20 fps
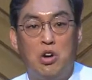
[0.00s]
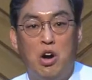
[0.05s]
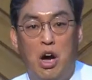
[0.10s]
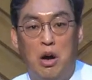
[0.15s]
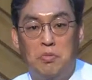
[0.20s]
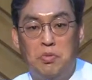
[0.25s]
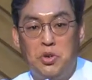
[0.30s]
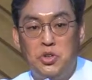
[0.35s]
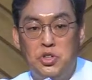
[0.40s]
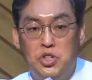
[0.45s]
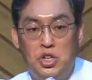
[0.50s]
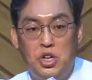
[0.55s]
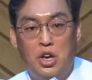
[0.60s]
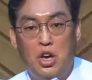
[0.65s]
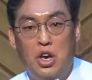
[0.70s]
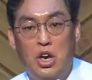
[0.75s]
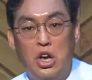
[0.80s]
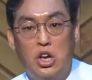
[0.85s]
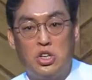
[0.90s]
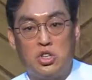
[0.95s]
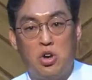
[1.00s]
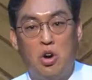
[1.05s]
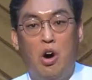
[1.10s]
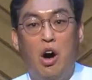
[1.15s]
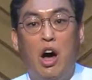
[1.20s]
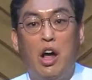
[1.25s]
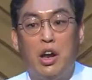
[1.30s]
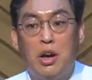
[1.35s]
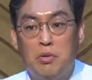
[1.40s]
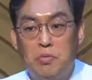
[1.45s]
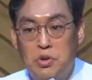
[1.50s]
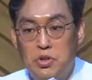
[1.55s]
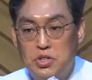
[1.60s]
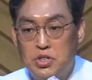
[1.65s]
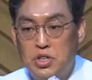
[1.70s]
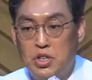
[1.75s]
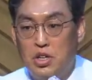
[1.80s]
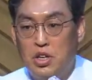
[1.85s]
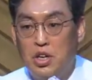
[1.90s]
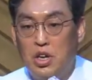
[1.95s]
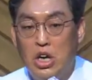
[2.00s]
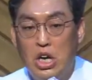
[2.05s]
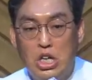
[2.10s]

아버지, 저 할아버지,